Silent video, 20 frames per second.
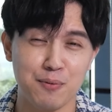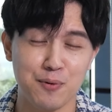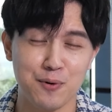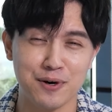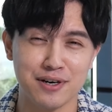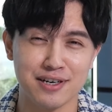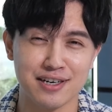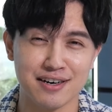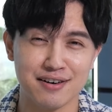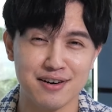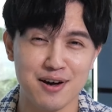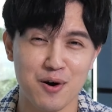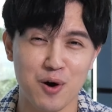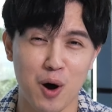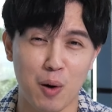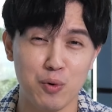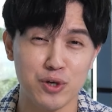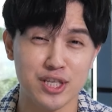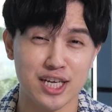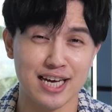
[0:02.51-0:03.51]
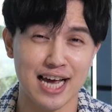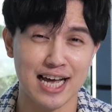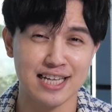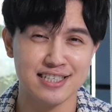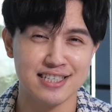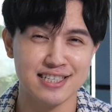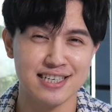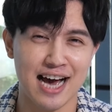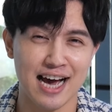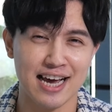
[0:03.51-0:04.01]
พูดถึงเรื่องของผู้จัดการ
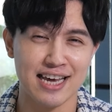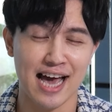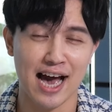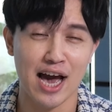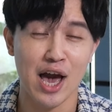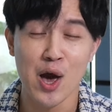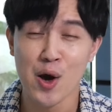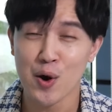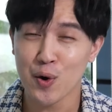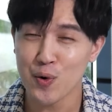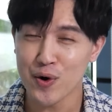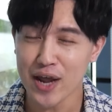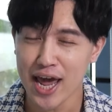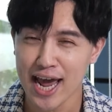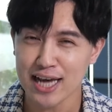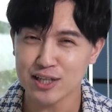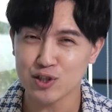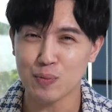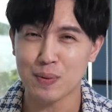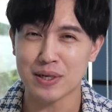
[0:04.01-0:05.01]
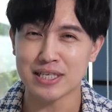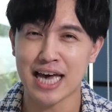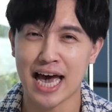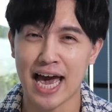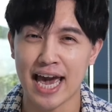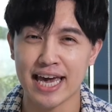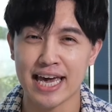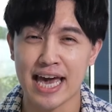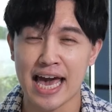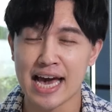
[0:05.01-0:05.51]
ชื่อดังอย่างคุณเอสุภ
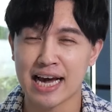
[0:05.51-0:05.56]
ชัย